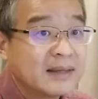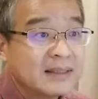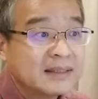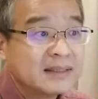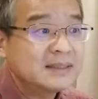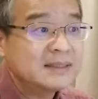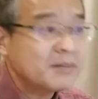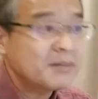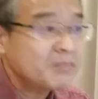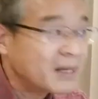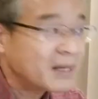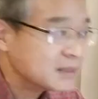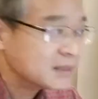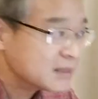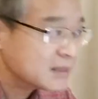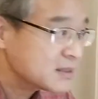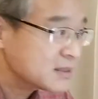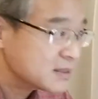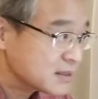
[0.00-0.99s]
你先把这
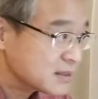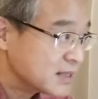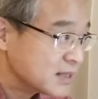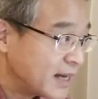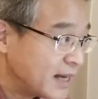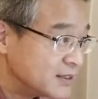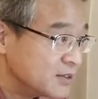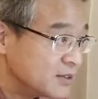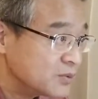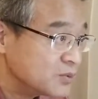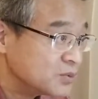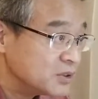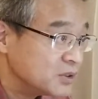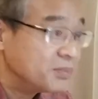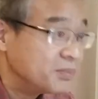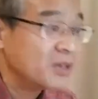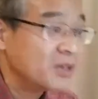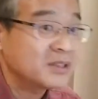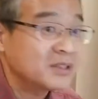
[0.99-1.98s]
个事实看清楚，你
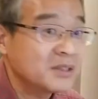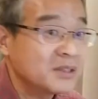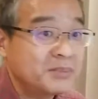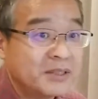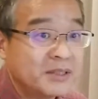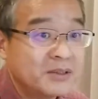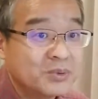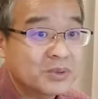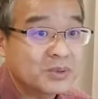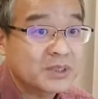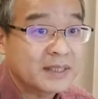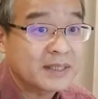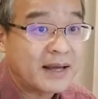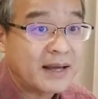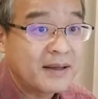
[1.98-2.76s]
不要听别人胡扯淡。